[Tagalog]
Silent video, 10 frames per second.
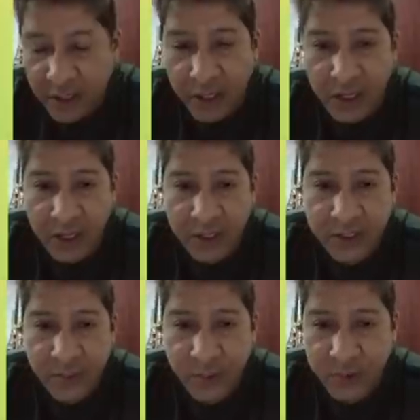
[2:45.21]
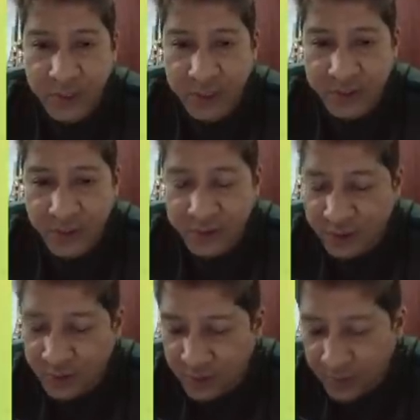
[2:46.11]
Kaya siya po third
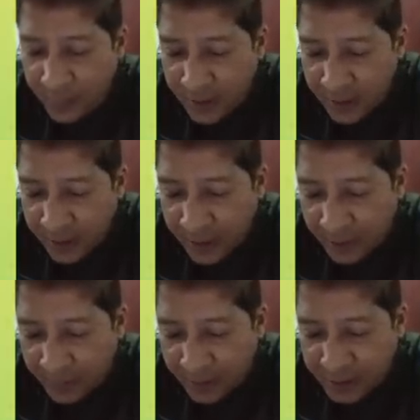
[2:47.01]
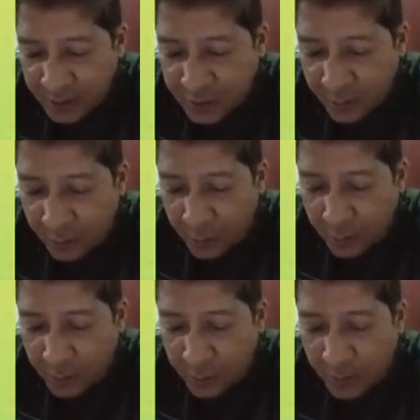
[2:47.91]
choice ko. Kaya ang first choice ko po,
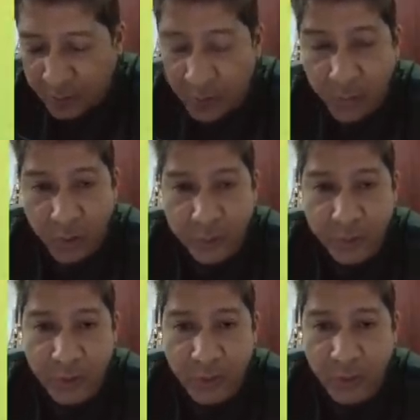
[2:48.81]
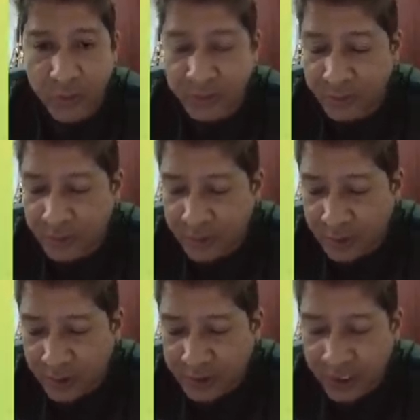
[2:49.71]
numero 9, work from home.
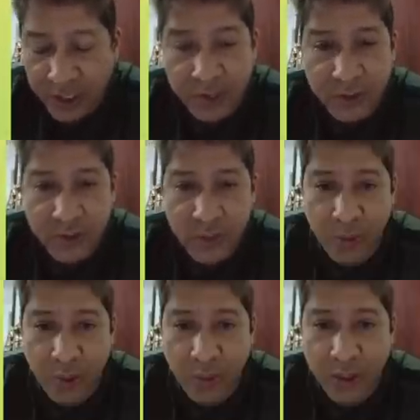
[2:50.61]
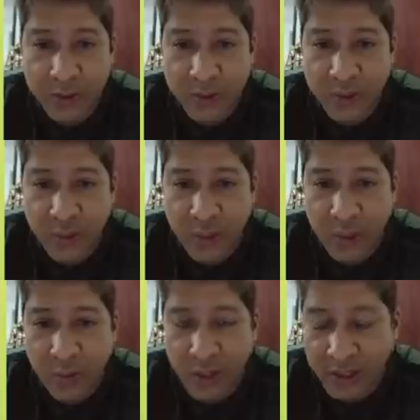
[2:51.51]
Second choice, numero 4,
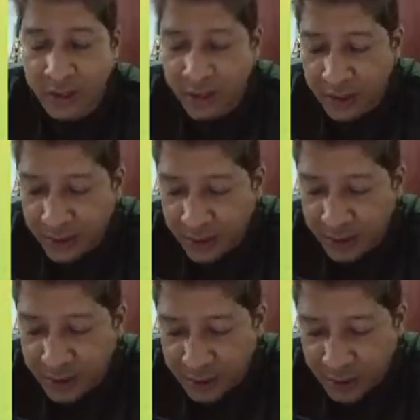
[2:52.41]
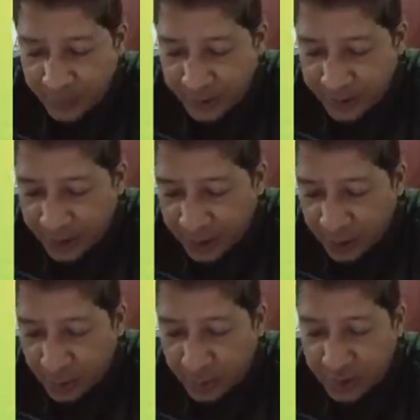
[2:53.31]
Diwalwal. Third choice sa
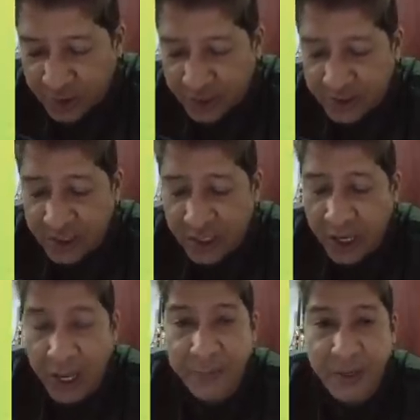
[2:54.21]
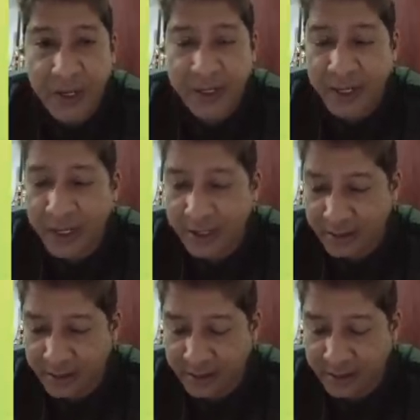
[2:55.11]
Pandiado, numero 6, Amelia.